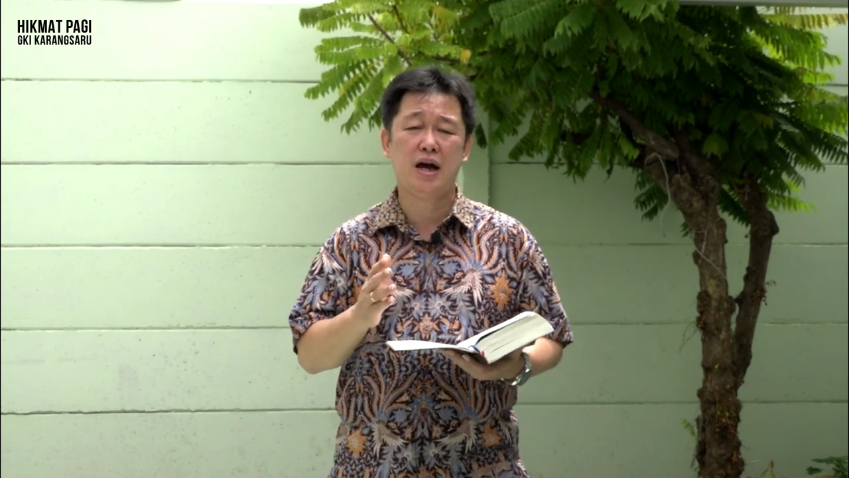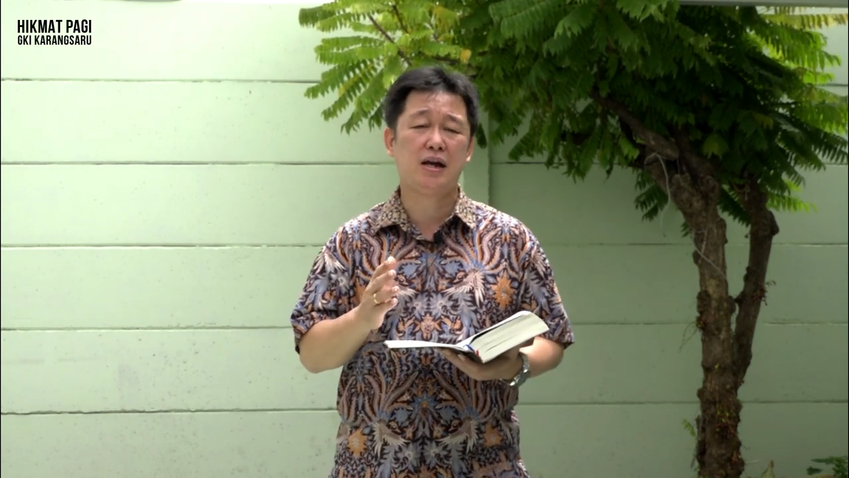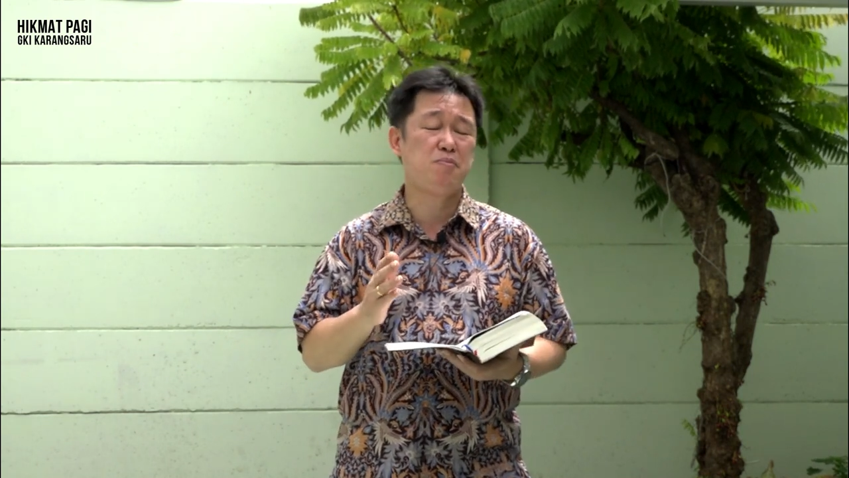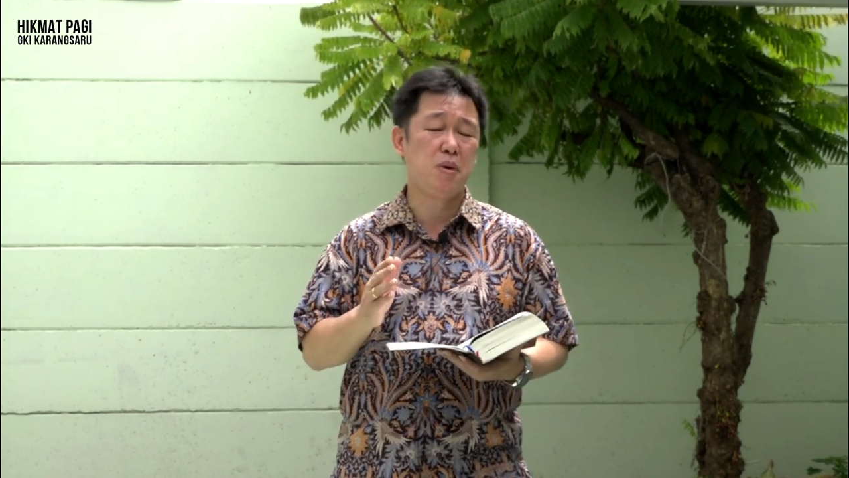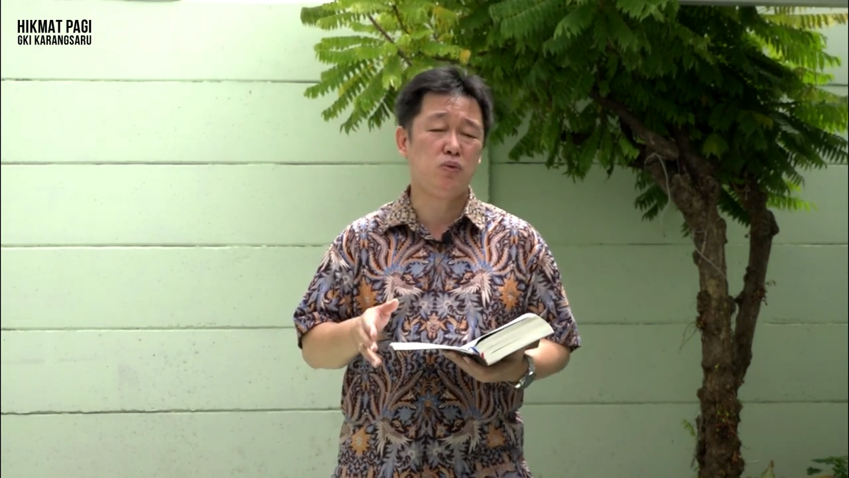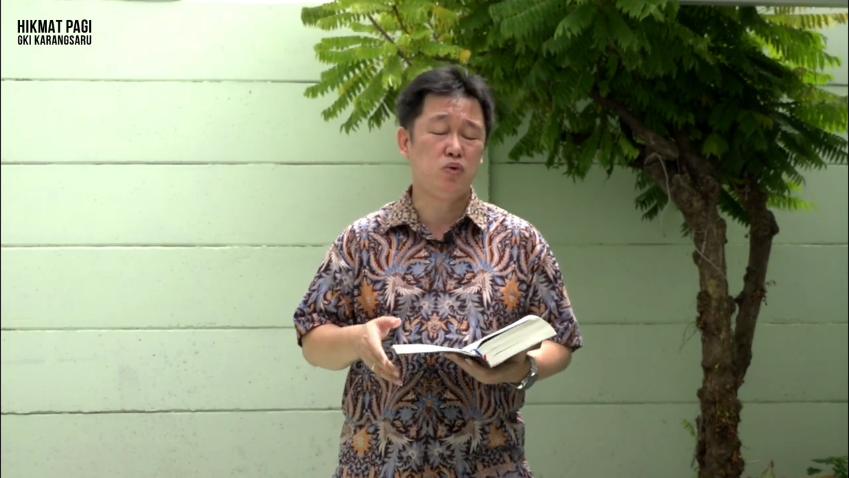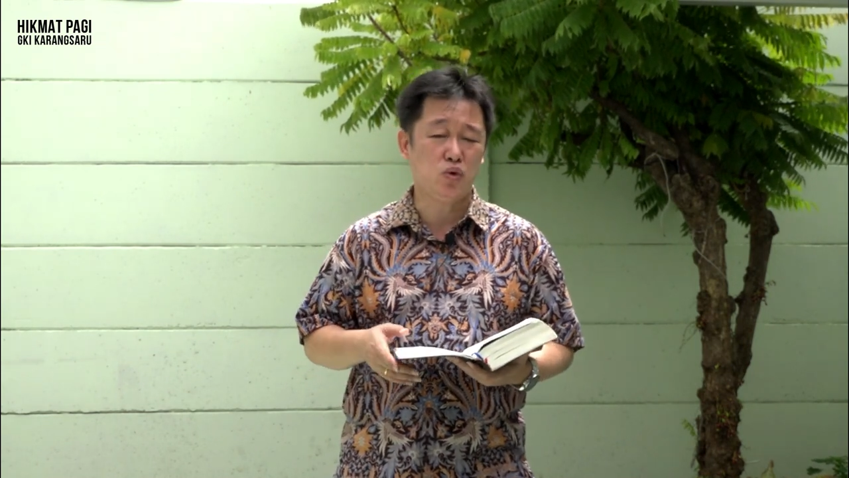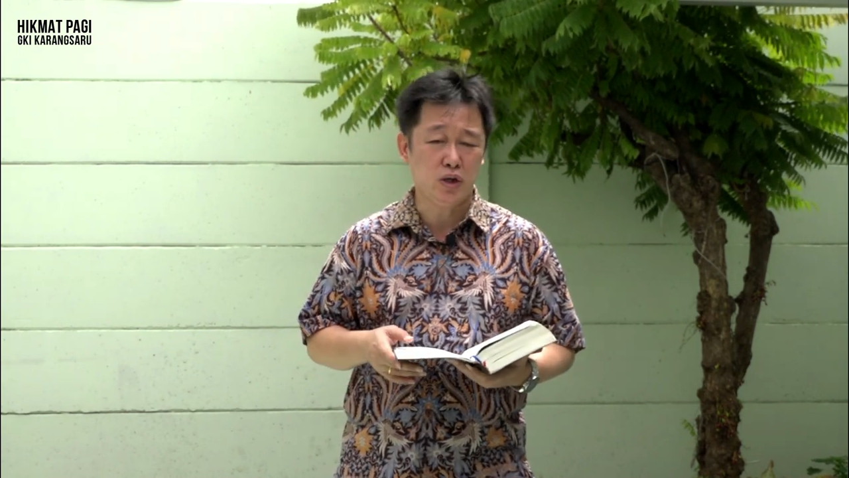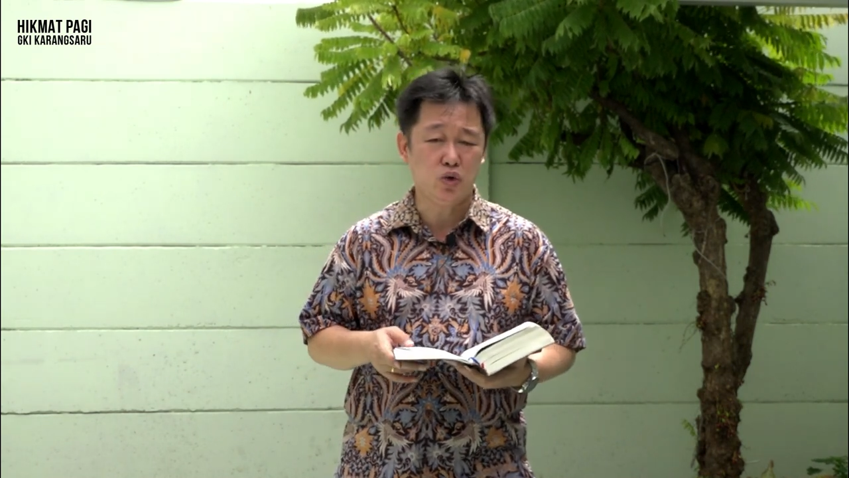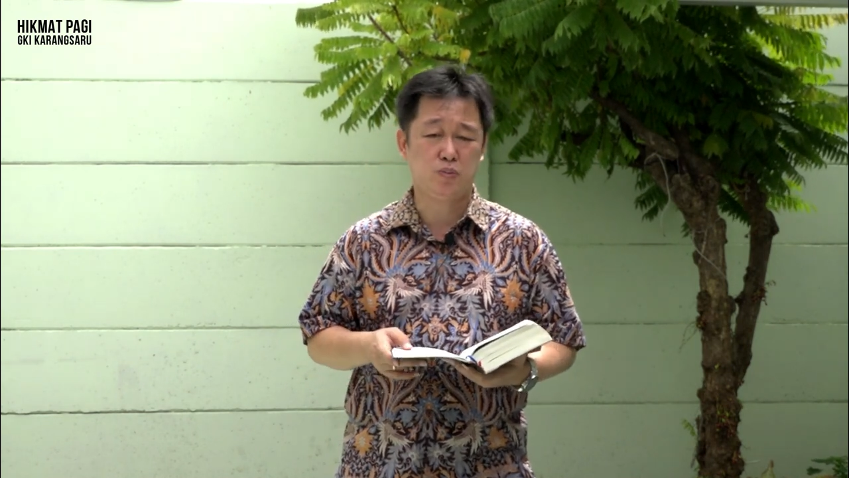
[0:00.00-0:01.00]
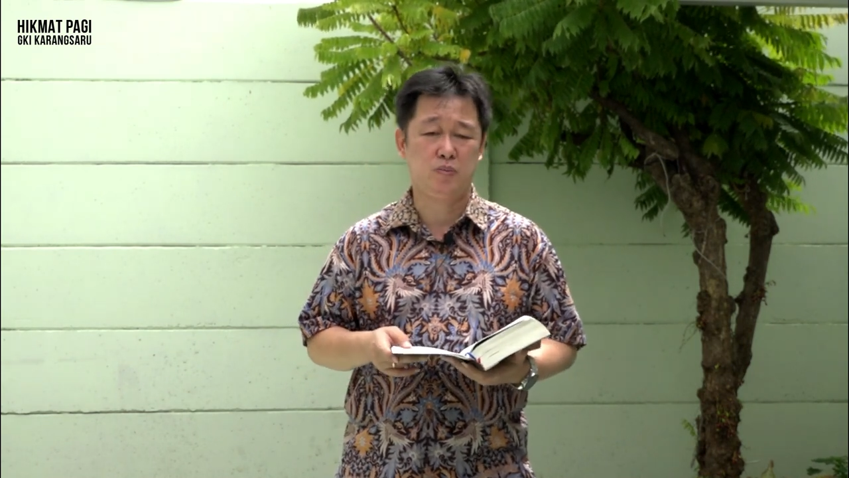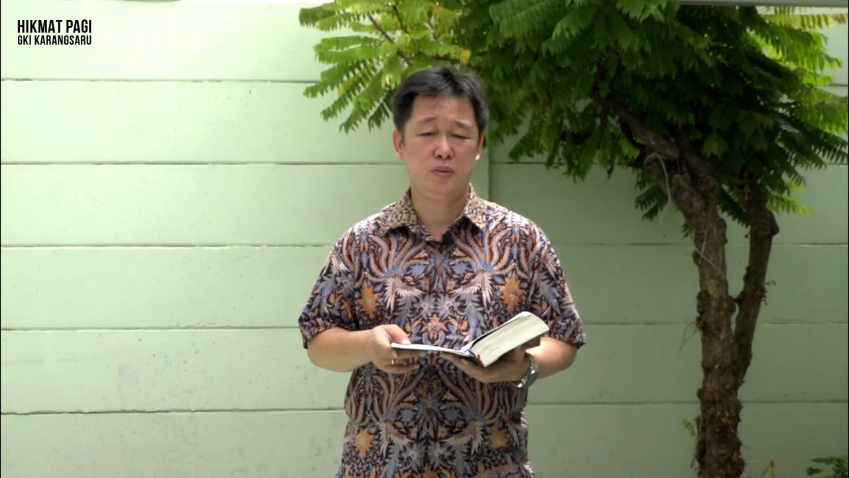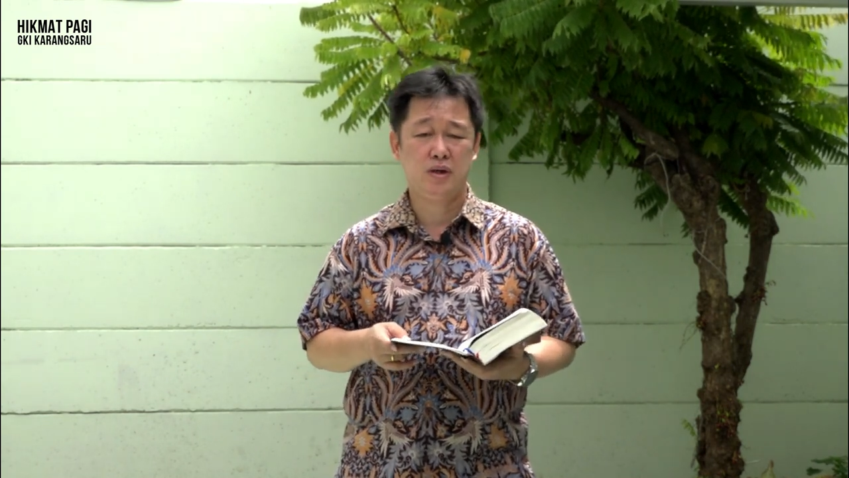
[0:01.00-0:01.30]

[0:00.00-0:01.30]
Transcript: harapan untuk hidup.